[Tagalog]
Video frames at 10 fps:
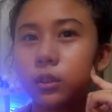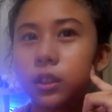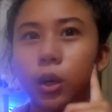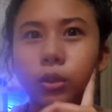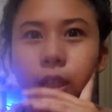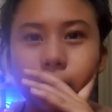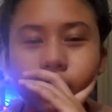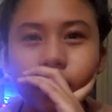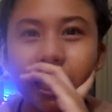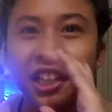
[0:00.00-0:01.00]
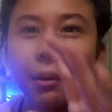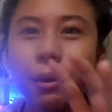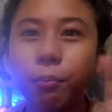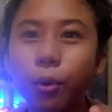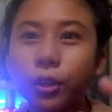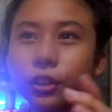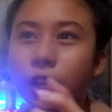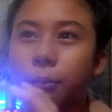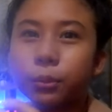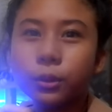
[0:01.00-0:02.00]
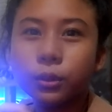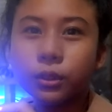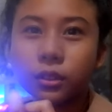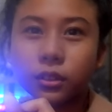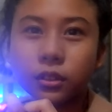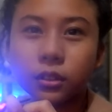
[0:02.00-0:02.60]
di ako naligo. Galing kaming port tapos